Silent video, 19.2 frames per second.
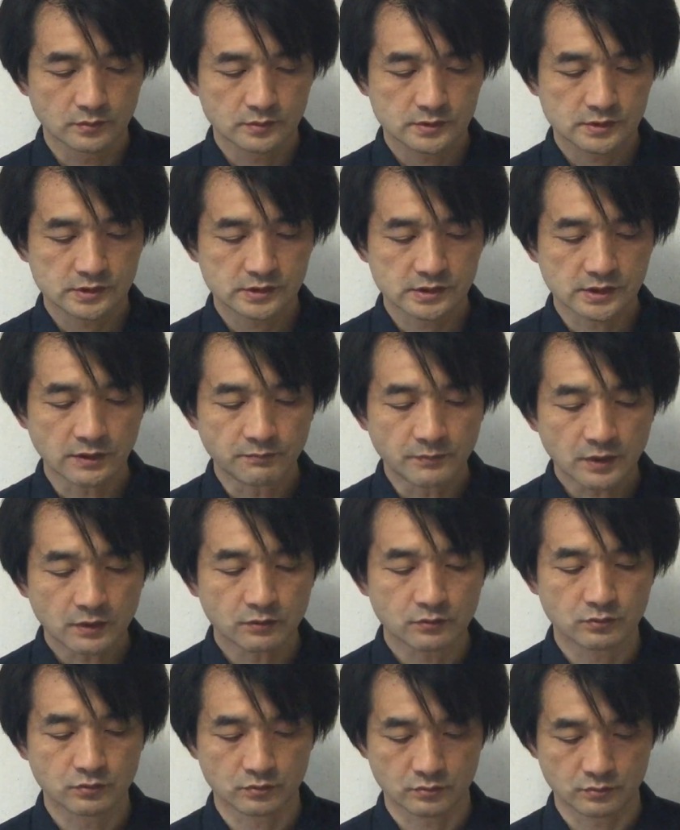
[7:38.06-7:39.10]
責め
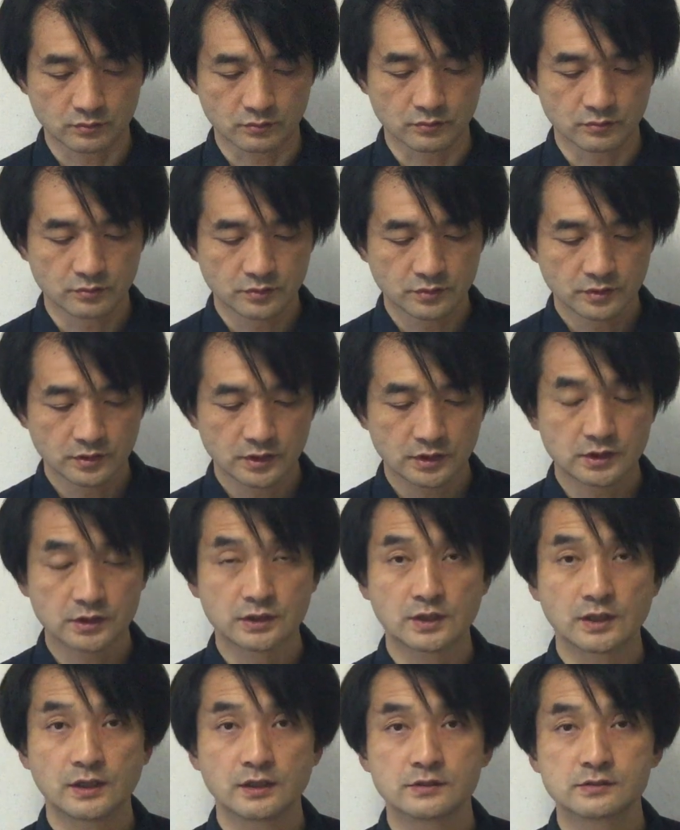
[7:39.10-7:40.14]
ること、
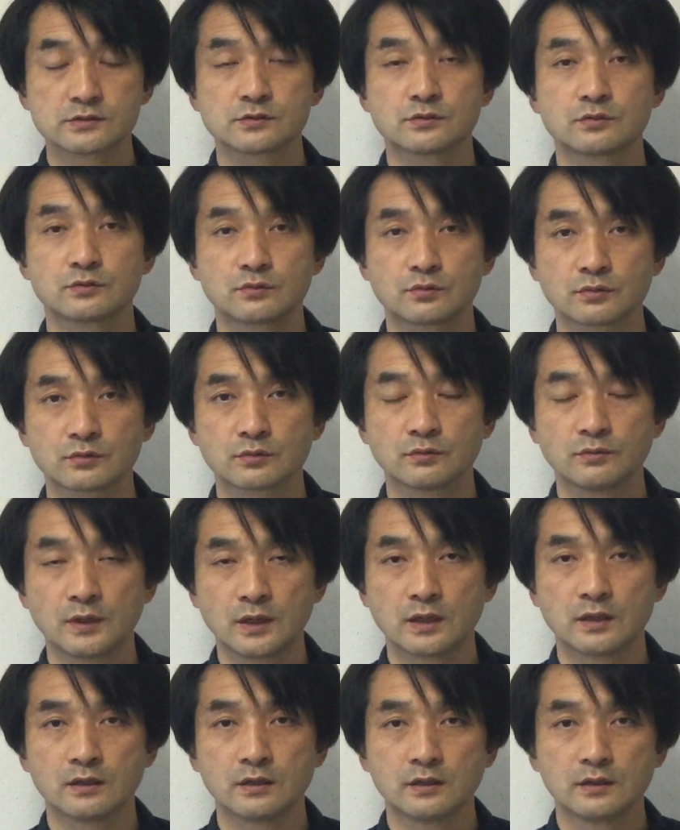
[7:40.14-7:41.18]
否定すること
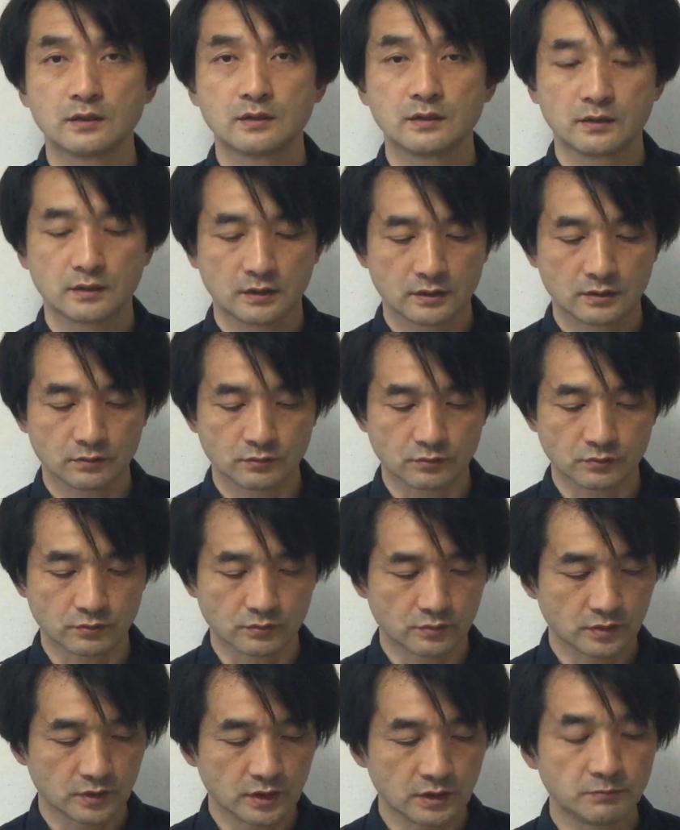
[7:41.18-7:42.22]
はあの
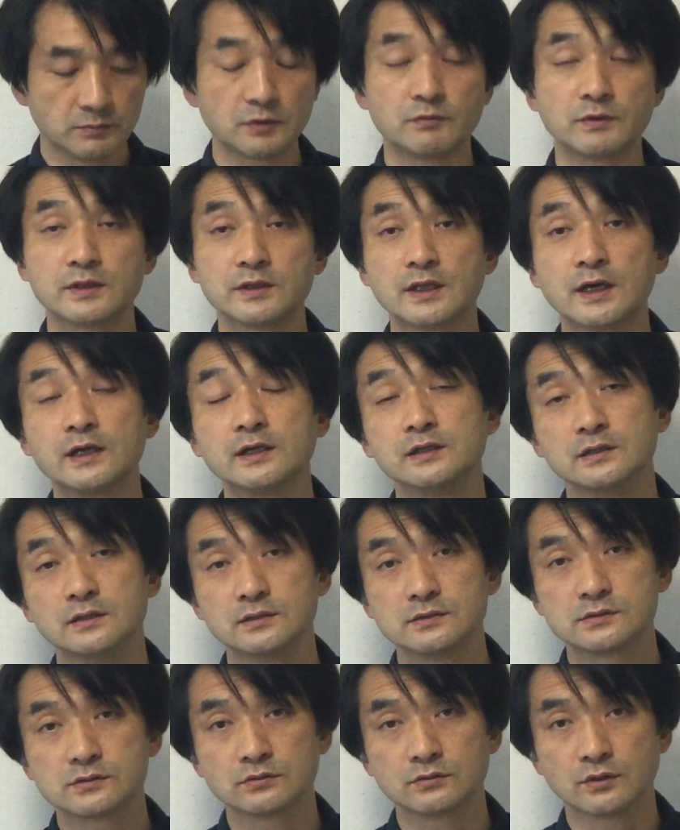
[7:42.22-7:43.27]
意味はないで
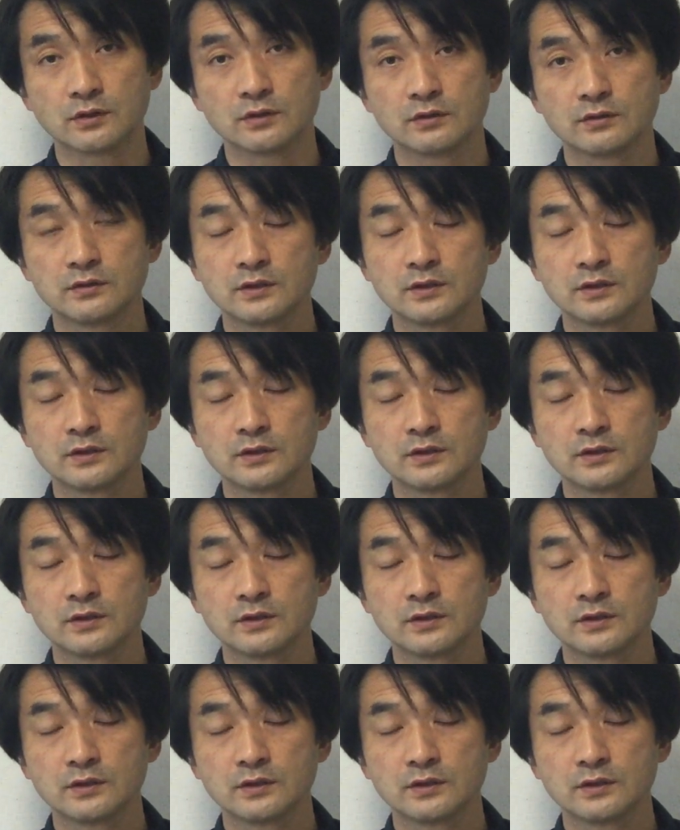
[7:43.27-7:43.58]
すよね。